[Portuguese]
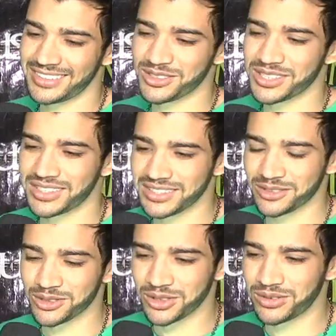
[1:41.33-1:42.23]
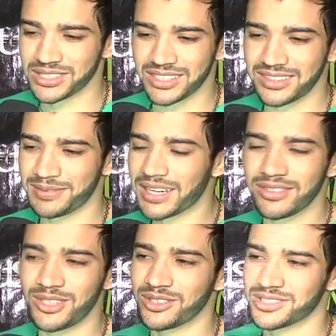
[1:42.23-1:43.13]
Tenho certeza que o show vai ser
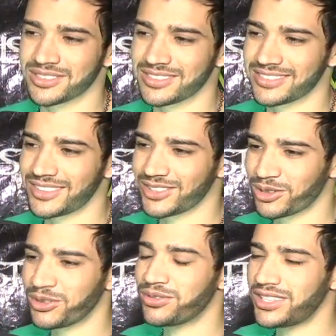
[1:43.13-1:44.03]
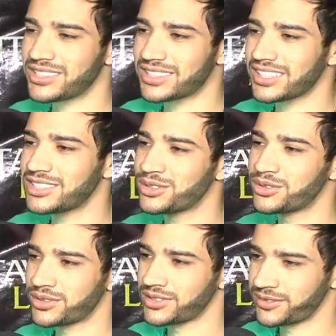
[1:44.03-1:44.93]
maravilhoso. Então estou muito feliz de estar aqui de
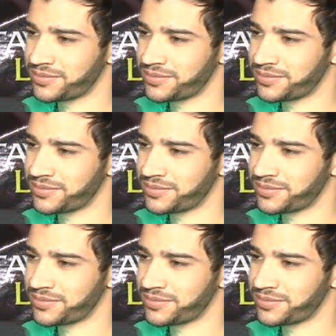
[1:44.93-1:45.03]
novo.